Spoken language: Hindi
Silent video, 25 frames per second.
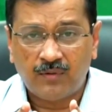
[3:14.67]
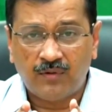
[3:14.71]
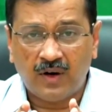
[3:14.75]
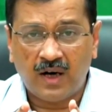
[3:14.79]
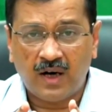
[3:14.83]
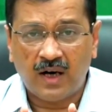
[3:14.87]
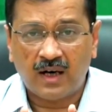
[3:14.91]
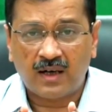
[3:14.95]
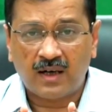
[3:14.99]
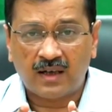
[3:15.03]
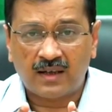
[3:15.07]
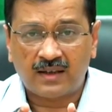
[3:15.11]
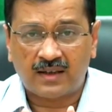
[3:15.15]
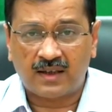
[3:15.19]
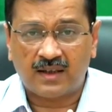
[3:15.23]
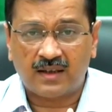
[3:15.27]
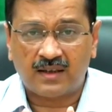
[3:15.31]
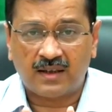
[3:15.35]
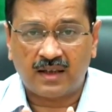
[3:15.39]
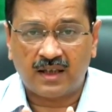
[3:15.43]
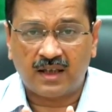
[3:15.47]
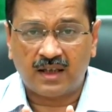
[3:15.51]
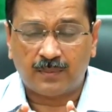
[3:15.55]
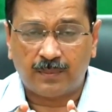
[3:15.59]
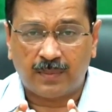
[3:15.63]
वहाँ का
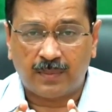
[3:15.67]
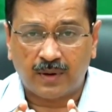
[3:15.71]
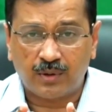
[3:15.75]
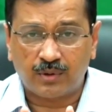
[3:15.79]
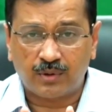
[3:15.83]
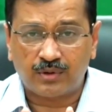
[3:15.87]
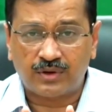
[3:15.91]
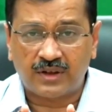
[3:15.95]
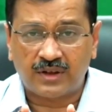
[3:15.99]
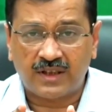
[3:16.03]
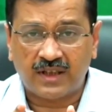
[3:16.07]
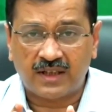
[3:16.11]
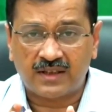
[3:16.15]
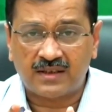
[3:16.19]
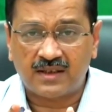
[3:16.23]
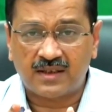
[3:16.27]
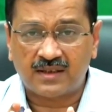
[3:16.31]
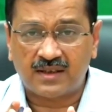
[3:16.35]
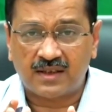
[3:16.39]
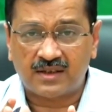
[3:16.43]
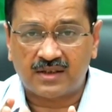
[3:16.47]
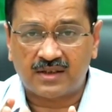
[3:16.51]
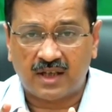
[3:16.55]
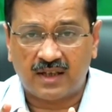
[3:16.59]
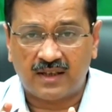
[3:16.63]
ट्रक एक पड़ोसी राज्य
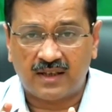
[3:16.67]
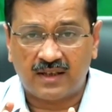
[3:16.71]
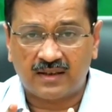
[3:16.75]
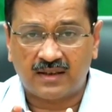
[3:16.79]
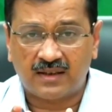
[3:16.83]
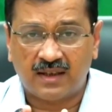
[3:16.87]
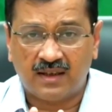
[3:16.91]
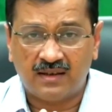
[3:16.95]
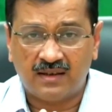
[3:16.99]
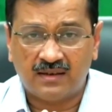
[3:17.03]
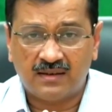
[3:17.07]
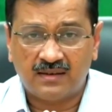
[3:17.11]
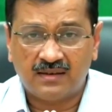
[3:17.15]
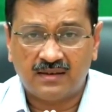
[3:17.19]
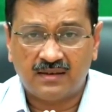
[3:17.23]
से चलना था